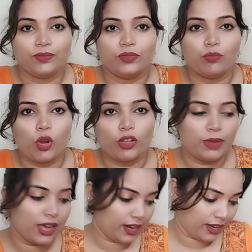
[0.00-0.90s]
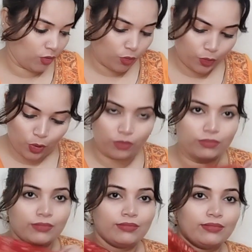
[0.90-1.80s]
बहुत प्यारा है ओवरऑल
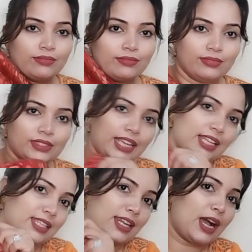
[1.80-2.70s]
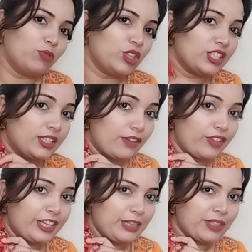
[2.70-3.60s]
कैसा लगा मुझे
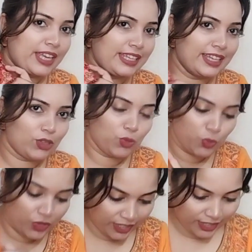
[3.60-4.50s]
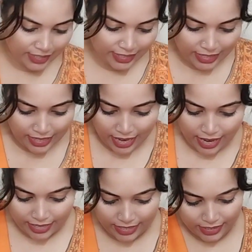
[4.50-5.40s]
डेफिनेटली बताइएगा सूट
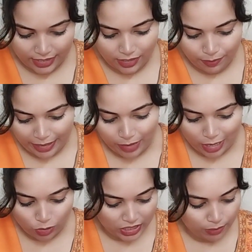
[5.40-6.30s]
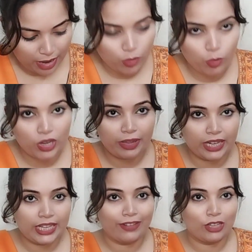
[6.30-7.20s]
एंड इसके साथ पैंट प्लाजो जैसे मैं आपको बोली मैंने
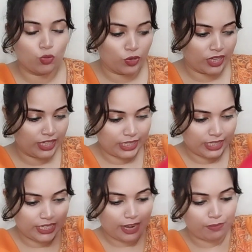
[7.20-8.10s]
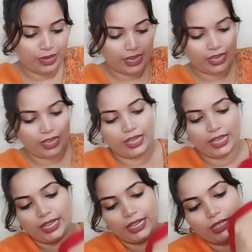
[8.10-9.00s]
ये वाला सूट है ये इसी टाइप में है
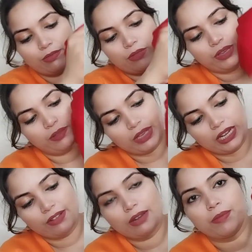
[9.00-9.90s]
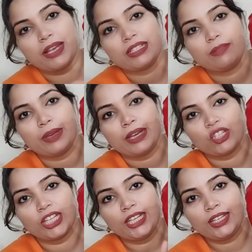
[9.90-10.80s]
इसमें भी मेरे वाले में भी ऐसे पैच
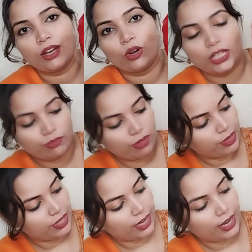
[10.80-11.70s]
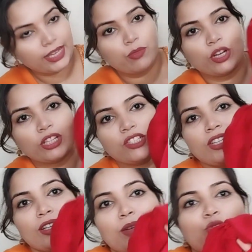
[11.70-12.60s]
है और इसमें भी दे रखा है ये बहुत अच्छा
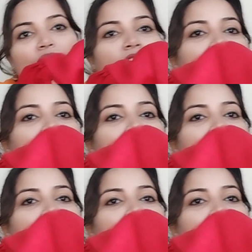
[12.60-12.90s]
लगा मुझे